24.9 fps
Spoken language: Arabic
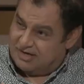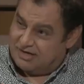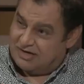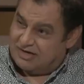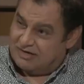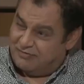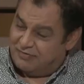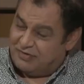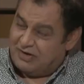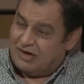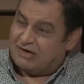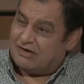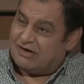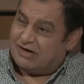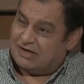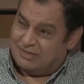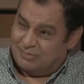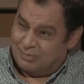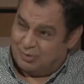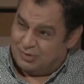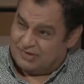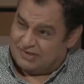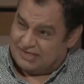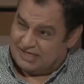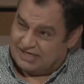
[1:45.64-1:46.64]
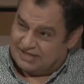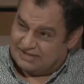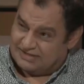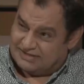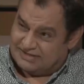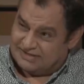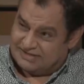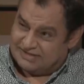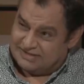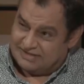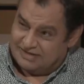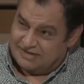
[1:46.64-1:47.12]
آه، في أقانيمه
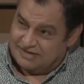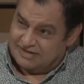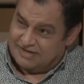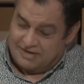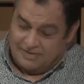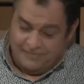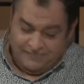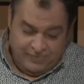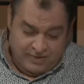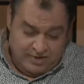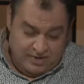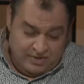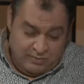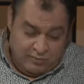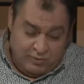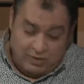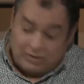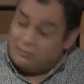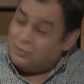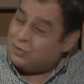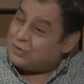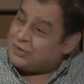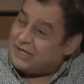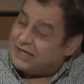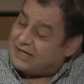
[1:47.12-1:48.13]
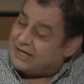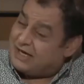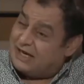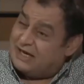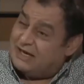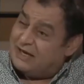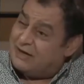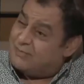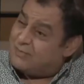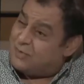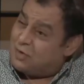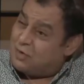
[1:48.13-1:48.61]
الثلاث
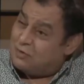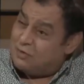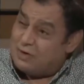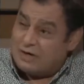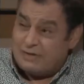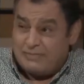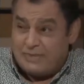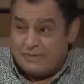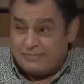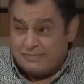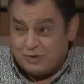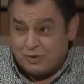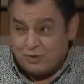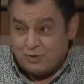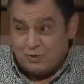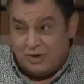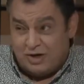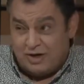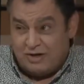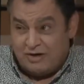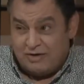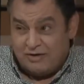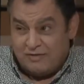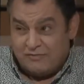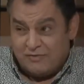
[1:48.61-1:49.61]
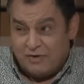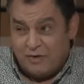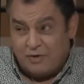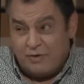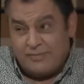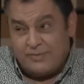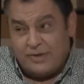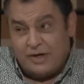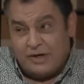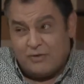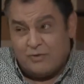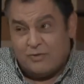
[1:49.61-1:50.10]
والمتكلم هو الممسوح
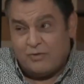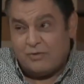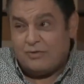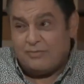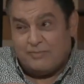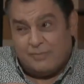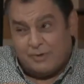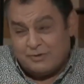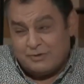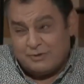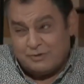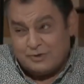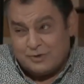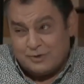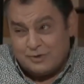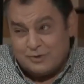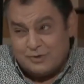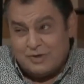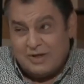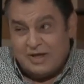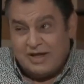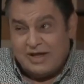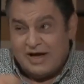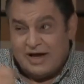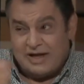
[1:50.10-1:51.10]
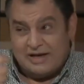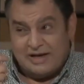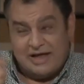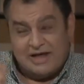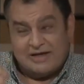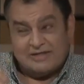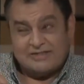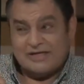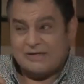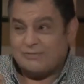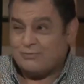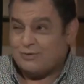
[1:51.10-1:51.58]
فهو بيقول منذ
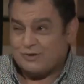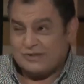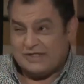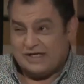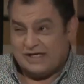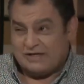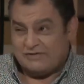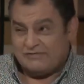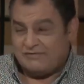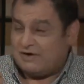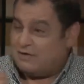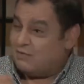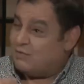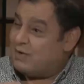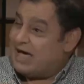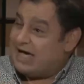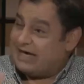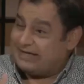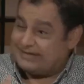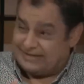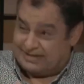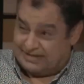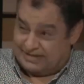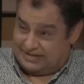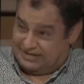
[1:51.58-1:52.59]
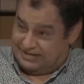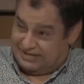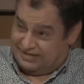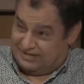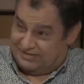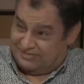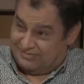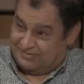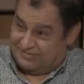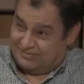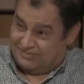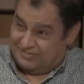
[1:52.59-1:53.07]
الأزل مسحت فهو
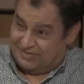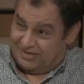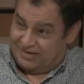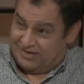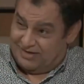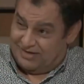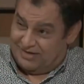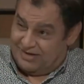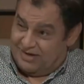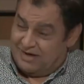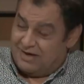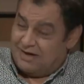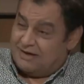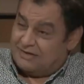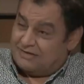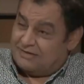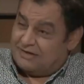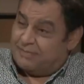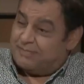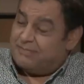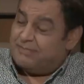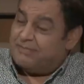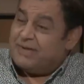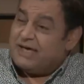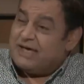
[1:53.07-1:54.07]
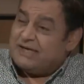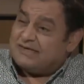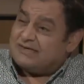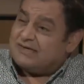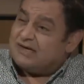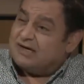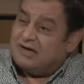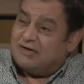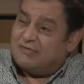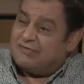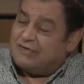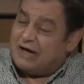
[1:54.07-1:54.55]
أزلي طب
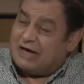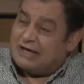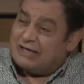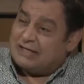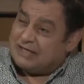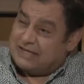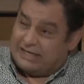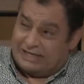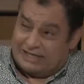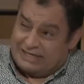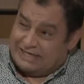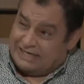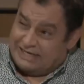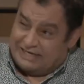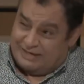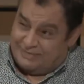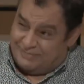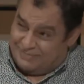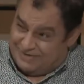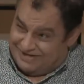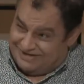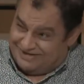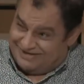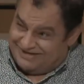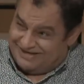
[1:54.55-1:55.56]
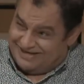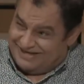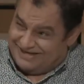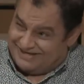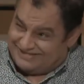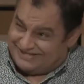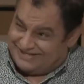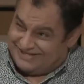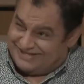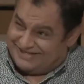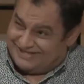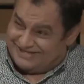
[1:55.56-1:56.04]
ماذا يفعل كالكلمة
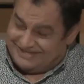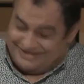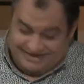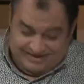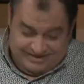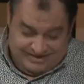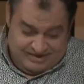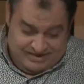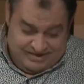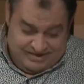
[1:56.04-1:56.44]
أزلا